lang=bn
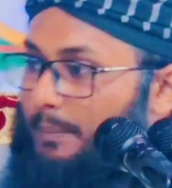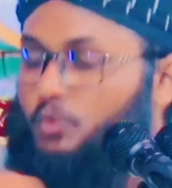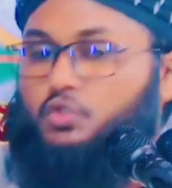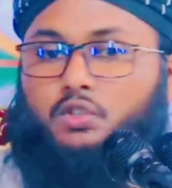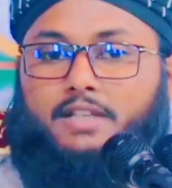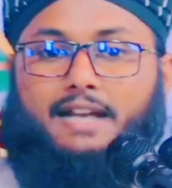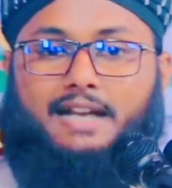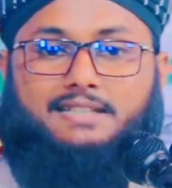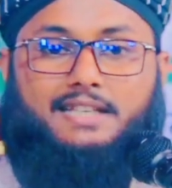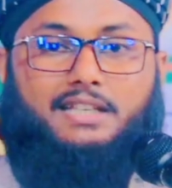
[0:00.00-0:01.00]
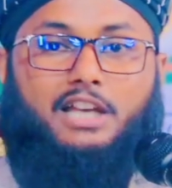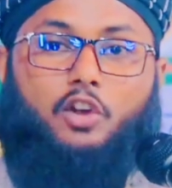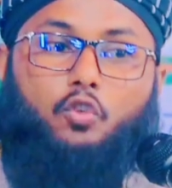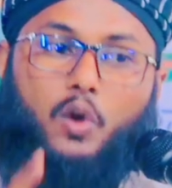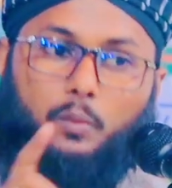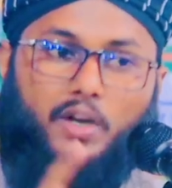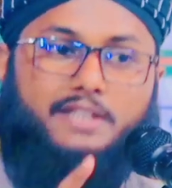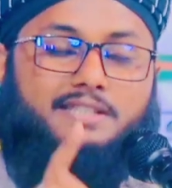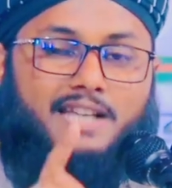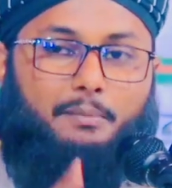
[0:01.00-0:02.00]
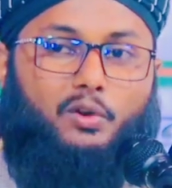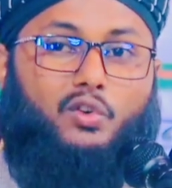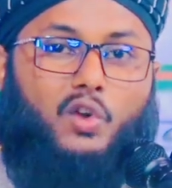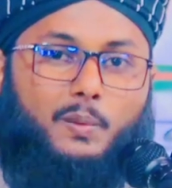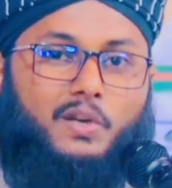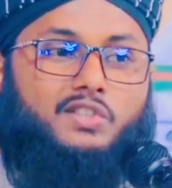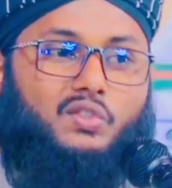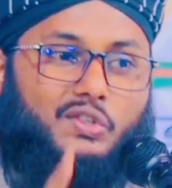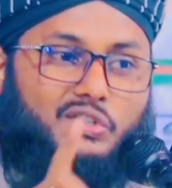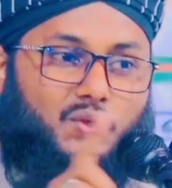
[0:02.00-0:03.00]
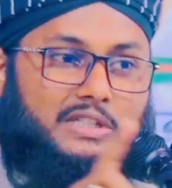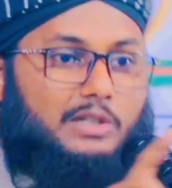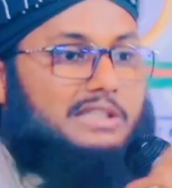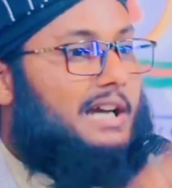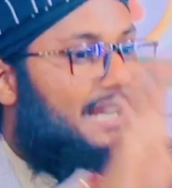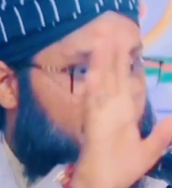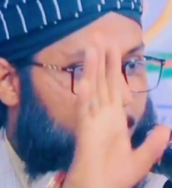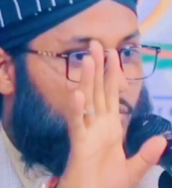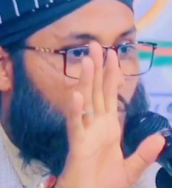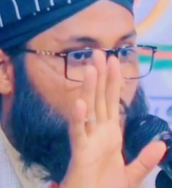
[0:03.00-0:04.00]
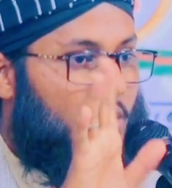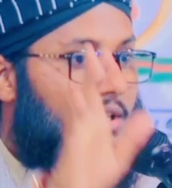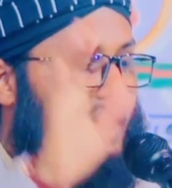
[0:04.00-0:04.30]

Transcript: আপন জনেরা কাজেই কবরে যে যাব কবরের জন্য কিছু নিয়ে যাওয়া লাগবে তো